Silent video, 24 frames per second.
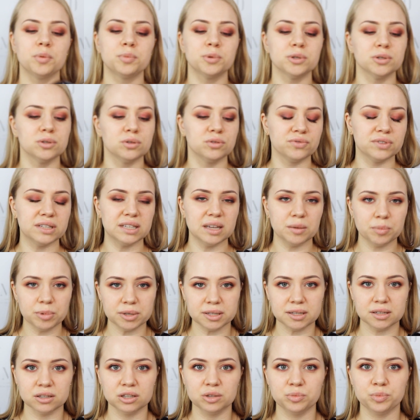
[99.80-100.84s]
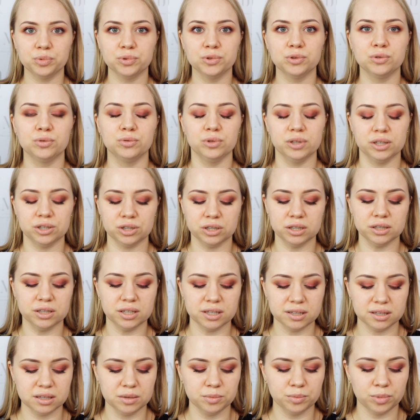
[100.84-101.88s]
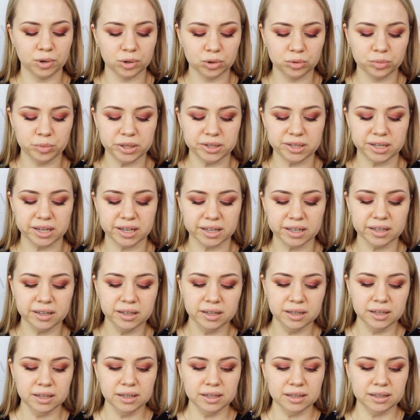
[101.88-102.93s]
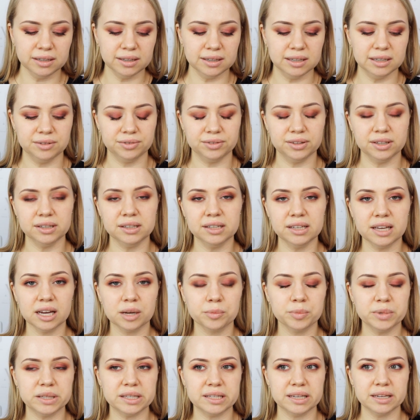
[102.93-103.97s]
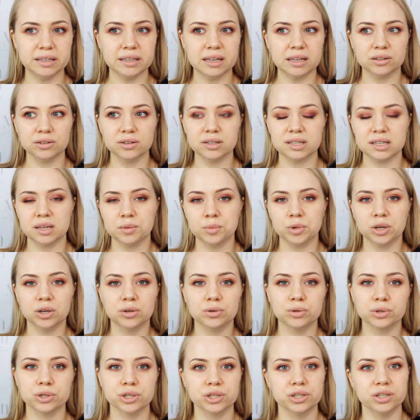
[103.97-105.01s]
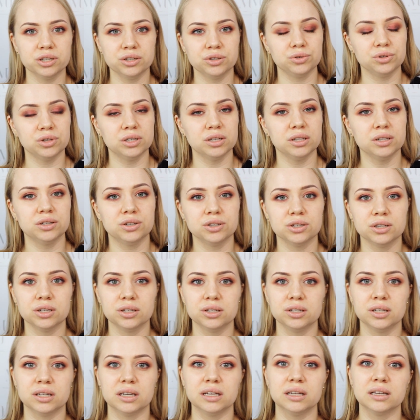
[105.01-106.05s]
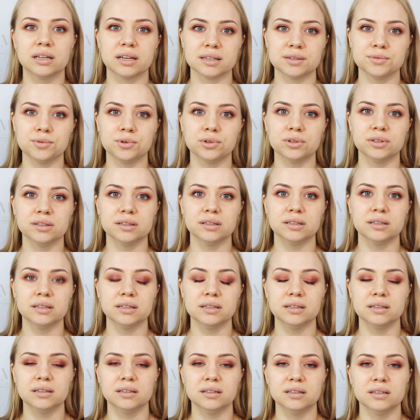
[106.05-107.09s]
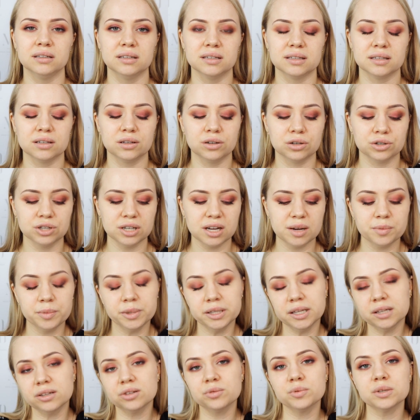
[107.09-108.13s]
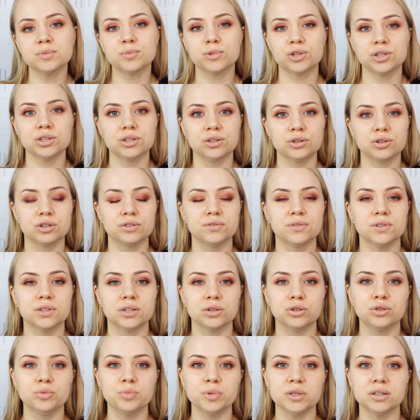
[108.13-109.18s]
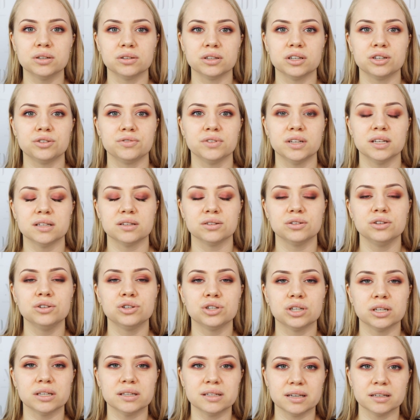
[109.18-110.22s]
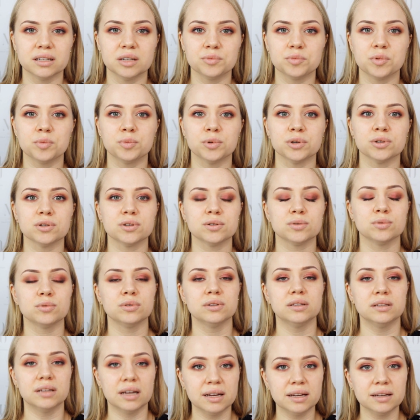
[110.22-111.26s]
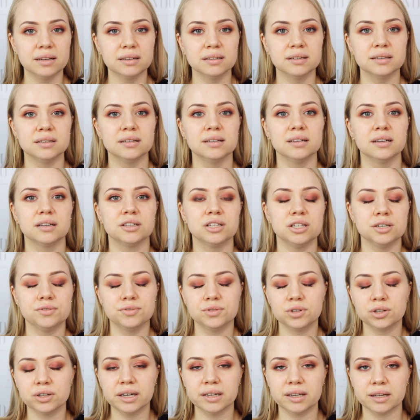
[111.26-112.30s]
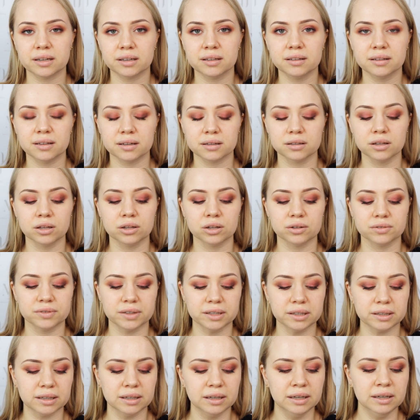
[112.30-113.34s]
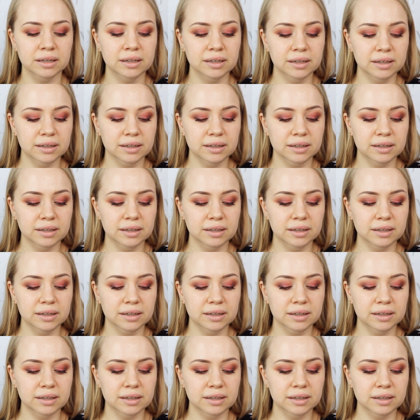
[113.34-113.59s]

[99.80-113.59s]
się po prostu w zapas tego pudru, jeżeli się z nim polubicie. E, wtedy jakby cena to jest tam około 30-30 kilka złotych e, z groszami, natomiast możecie oczywiście kupić go też w nieco niższej cenie po prostu na, e, gdzieś w drogeriach internetowych.